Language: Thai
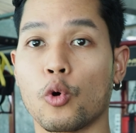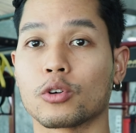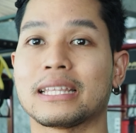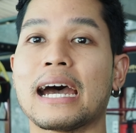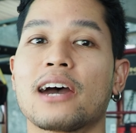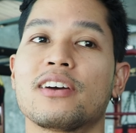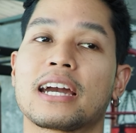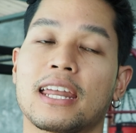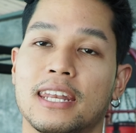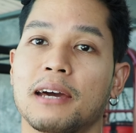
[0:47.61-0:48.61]
6ท่าด้
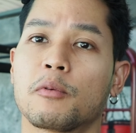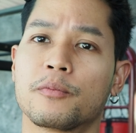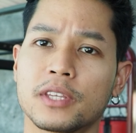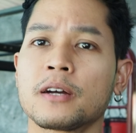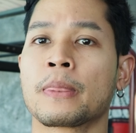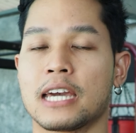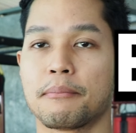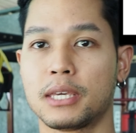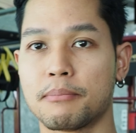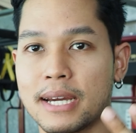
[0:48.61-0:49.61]
วยกันนะผมซึ่งจะ
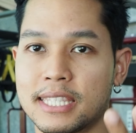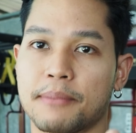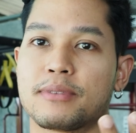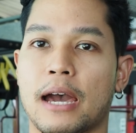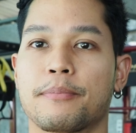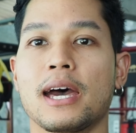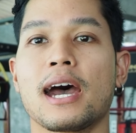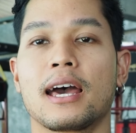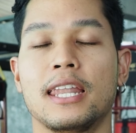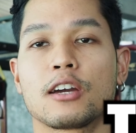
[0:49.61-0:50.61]
มีไบเซป3ท่า